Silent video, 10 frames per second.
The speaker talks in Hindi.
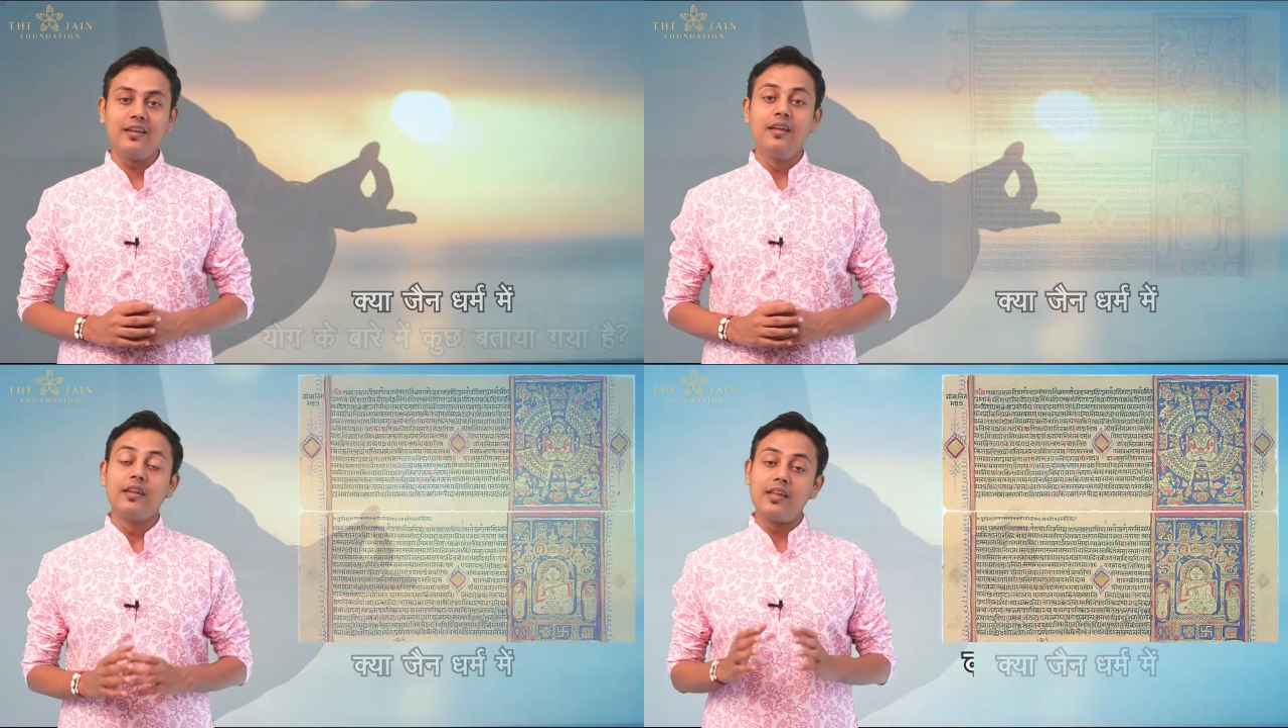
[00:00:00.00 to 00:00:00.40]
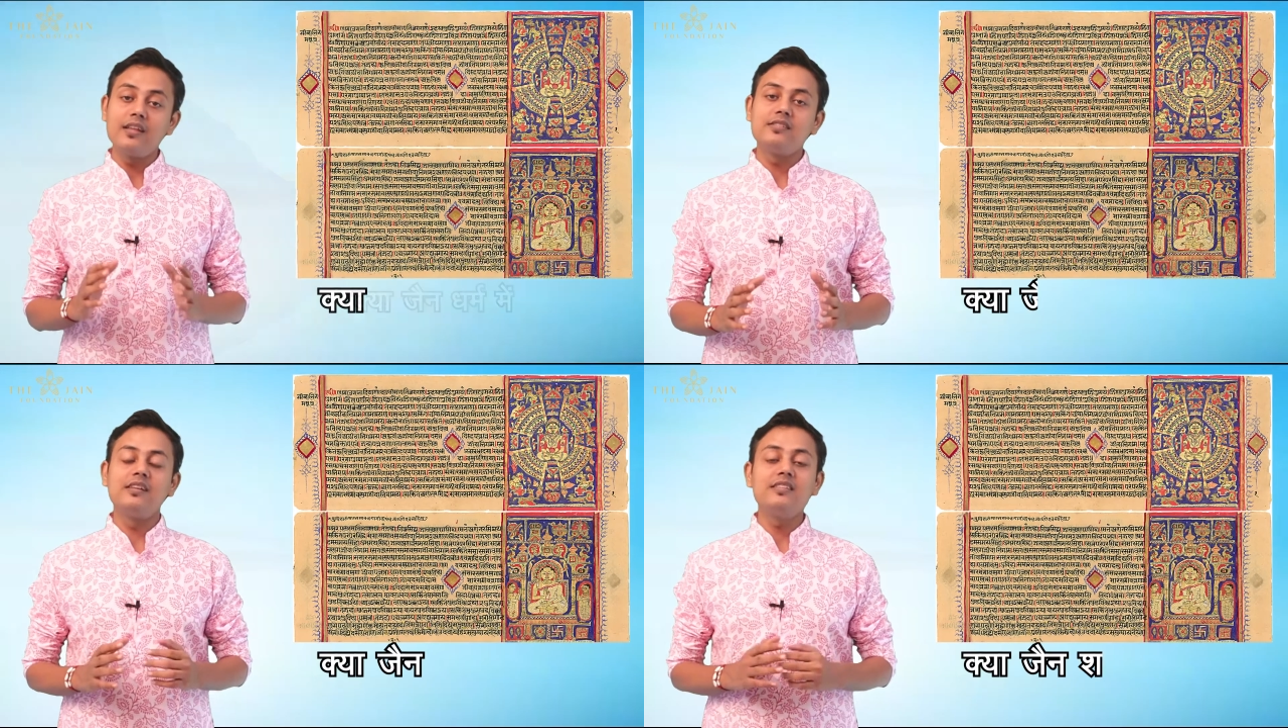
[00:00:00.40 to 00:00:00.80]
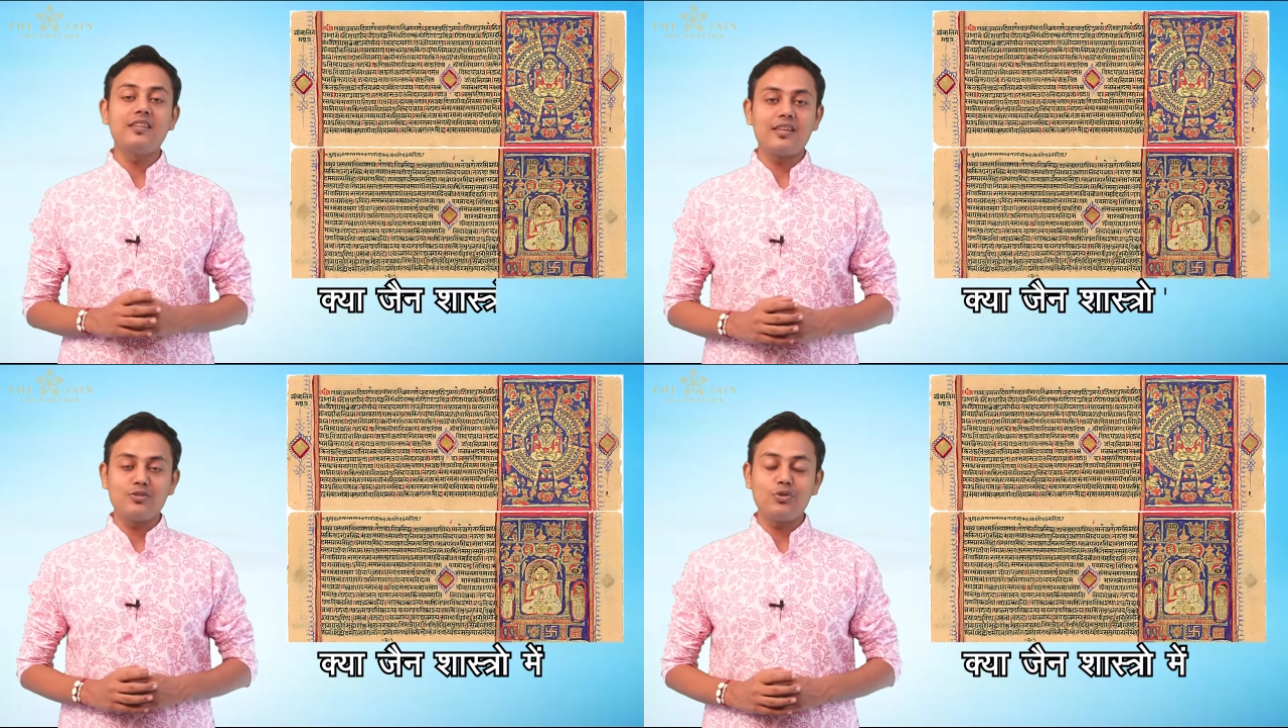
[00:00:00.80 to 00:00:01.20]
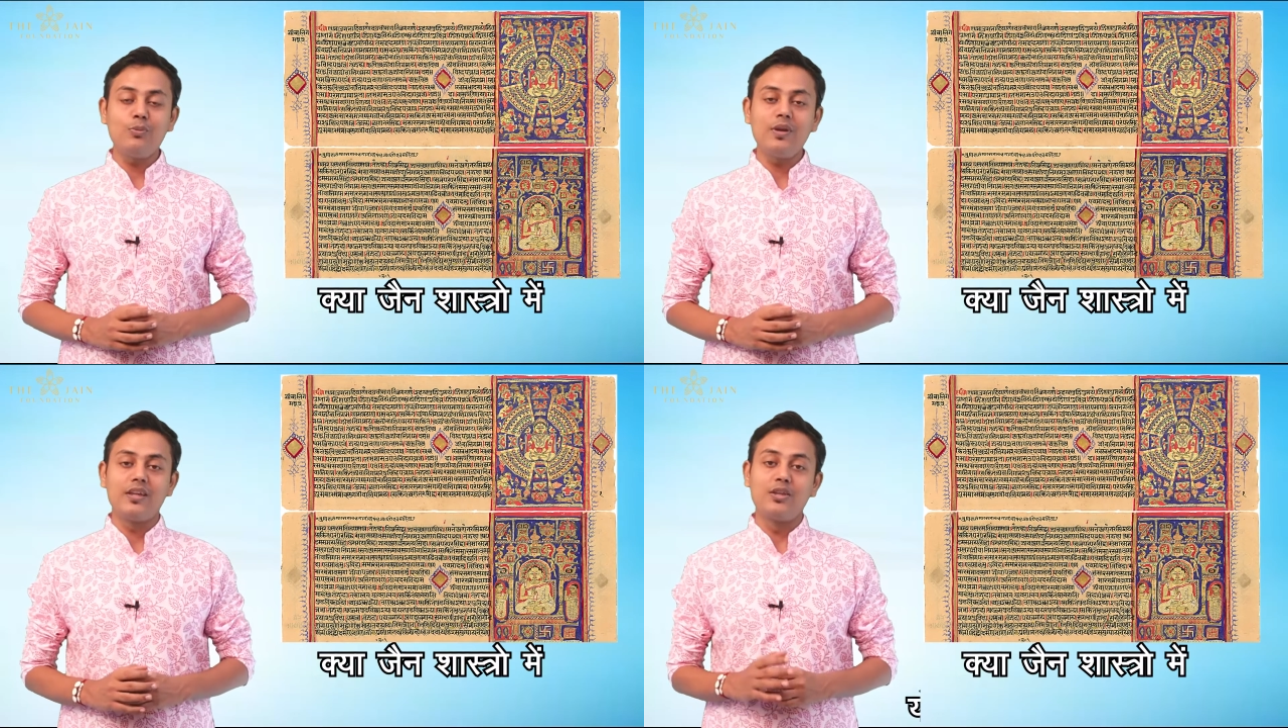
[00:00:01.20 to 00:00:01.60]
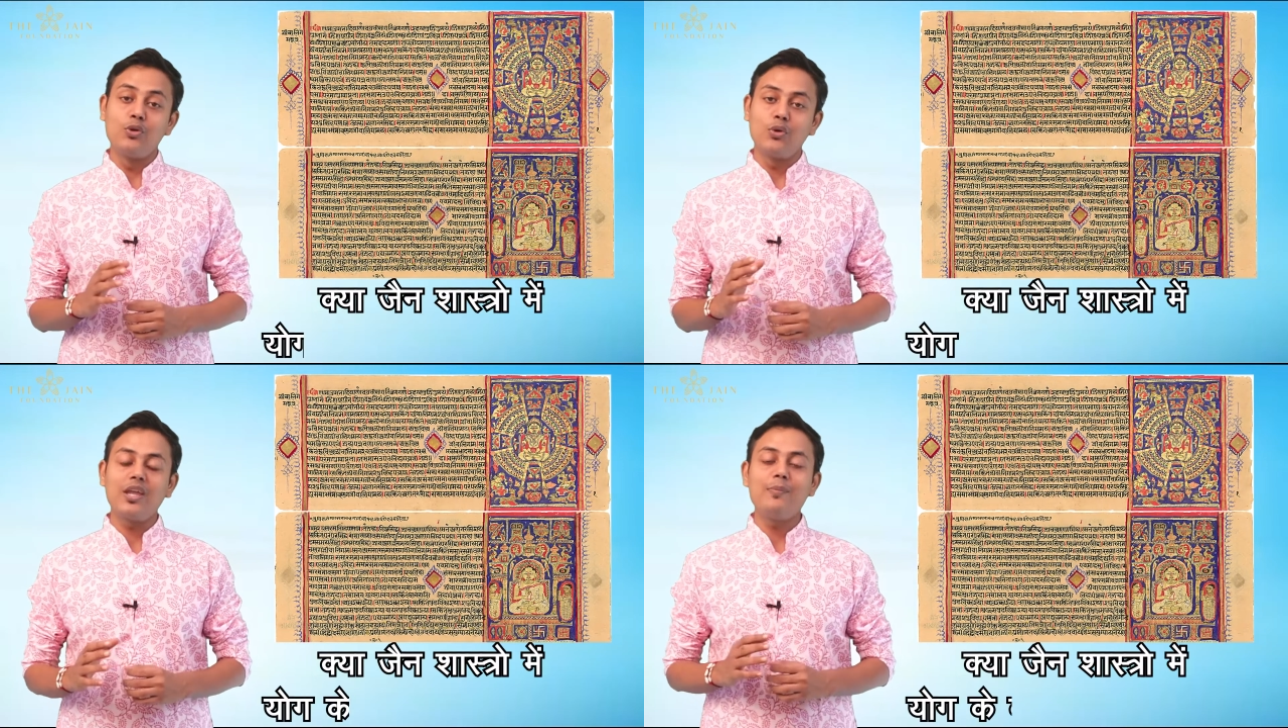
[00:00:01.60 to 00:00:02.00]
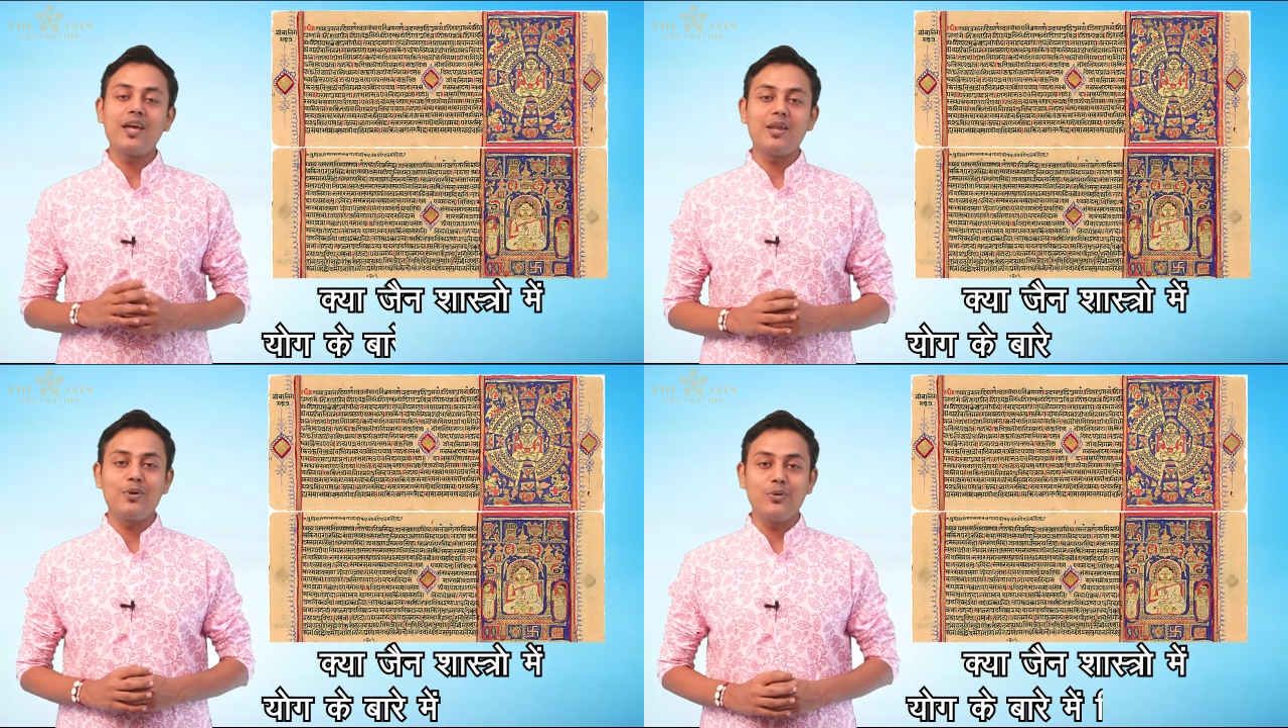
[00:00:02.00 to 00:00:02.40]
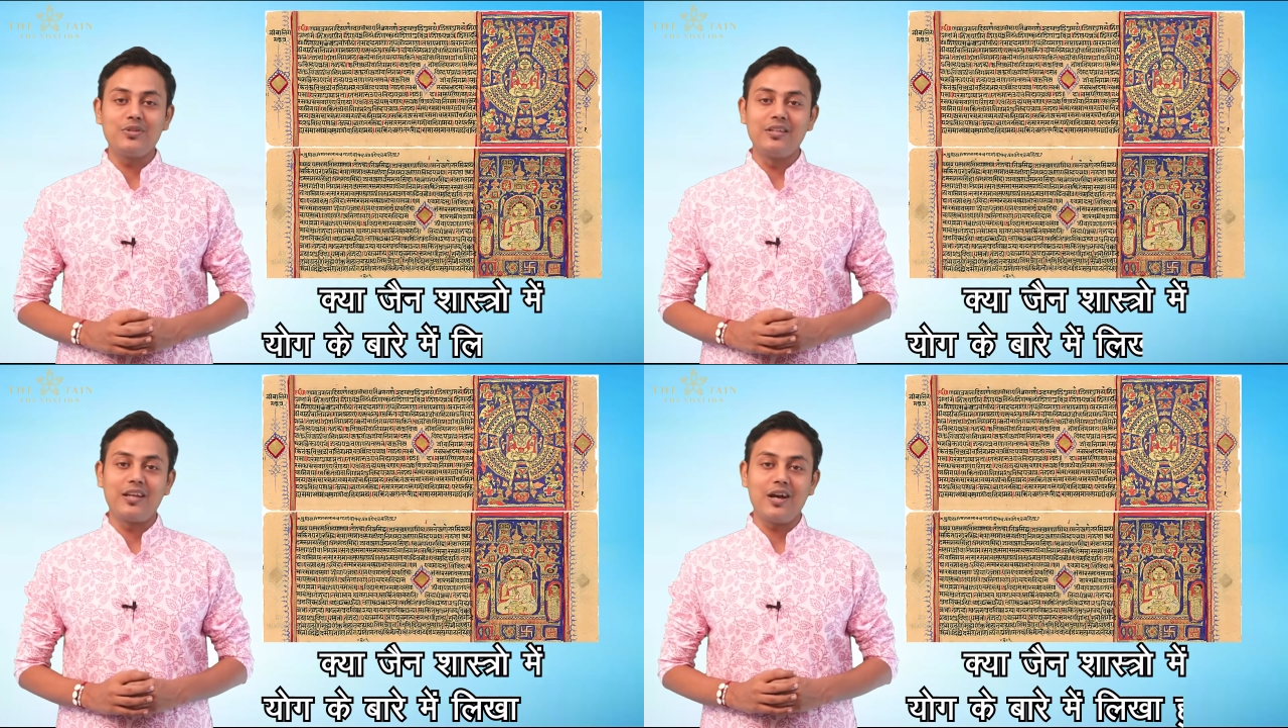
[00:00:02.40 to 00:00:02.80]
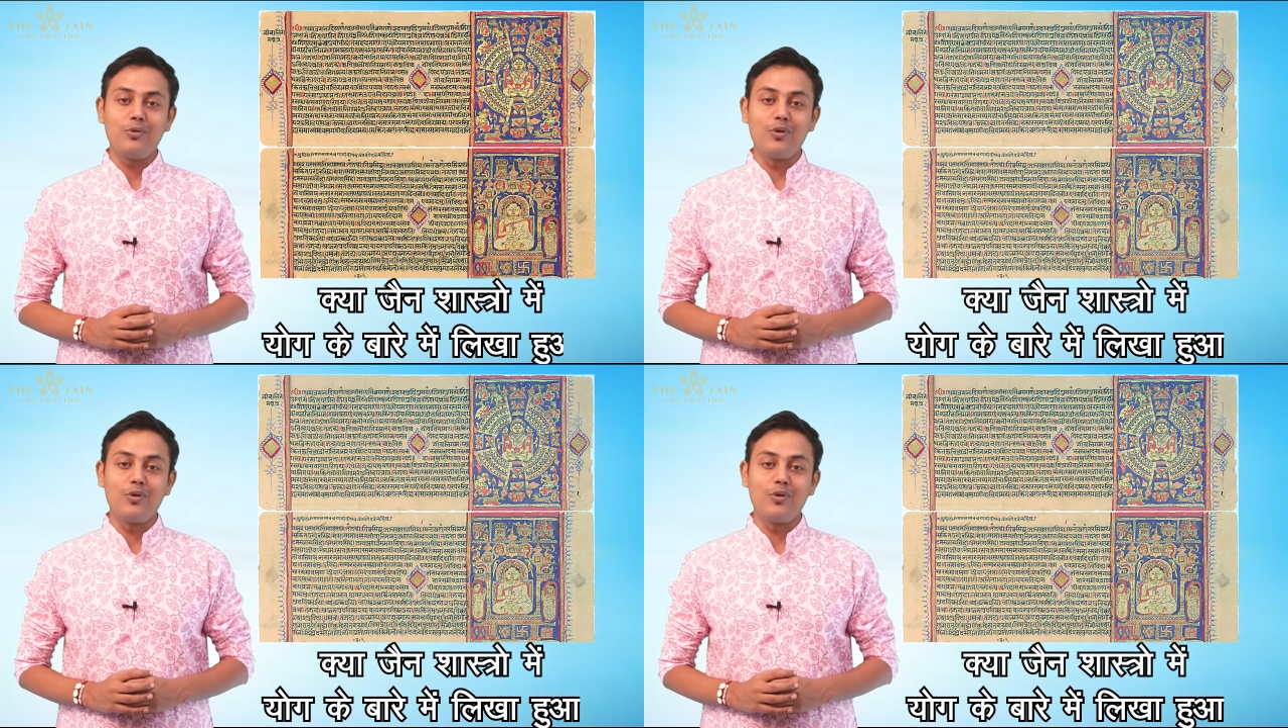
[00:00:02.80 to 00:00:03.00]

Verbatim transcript: क्या जैन शास्त्रों में योग के बारे में कुछ लिखा हुआ